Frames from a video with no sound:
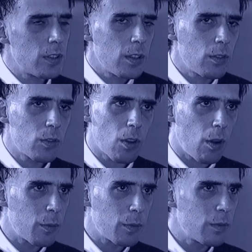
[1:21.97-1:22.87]
dia eu não
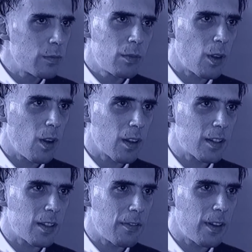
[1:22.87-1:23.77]
tomo droga
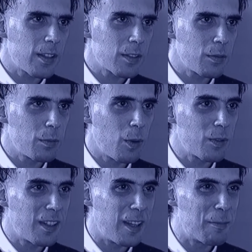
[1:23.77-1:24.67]
já faz um bom
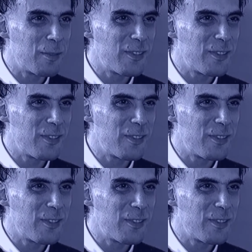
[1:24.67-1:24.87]
tempo.